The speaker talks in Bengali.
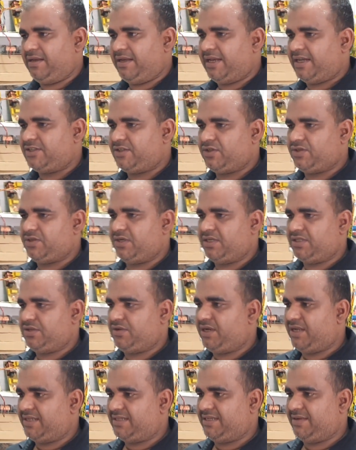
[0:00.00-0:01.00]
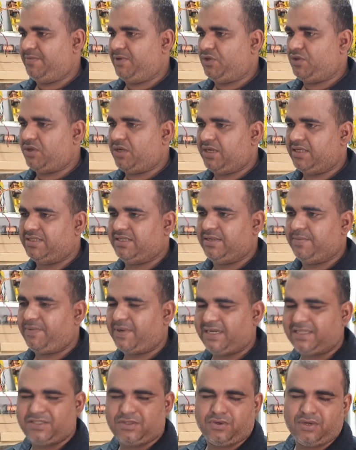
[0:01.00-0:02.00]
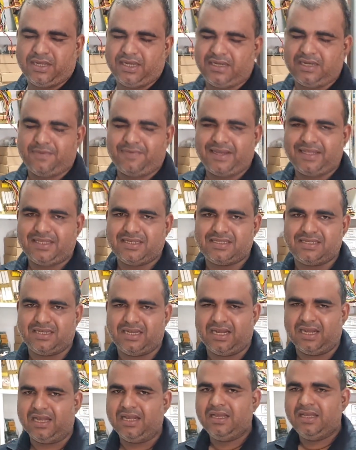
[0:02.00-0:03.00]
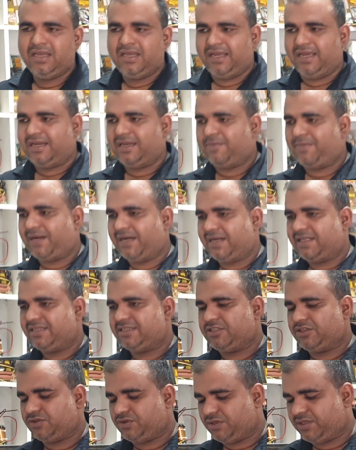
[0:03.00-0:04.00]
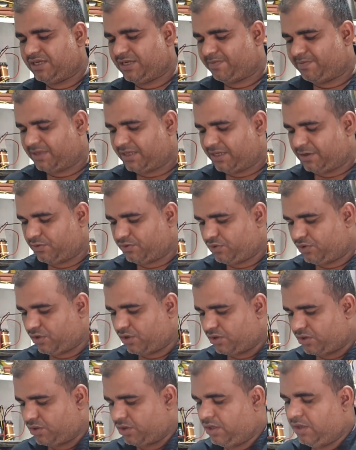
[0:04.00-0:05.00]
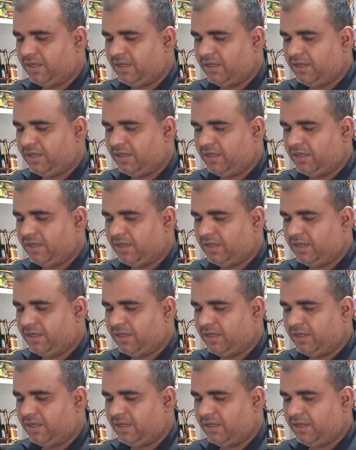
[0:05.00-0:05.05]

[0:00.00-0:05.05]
অ্যাক্সেসরিজগুলো যে ভিতরের যে পার্টসগুলো এগুলো পাইতেছি না এগুলো বাংলাদেশে যদি আপনারা উদ্যোগ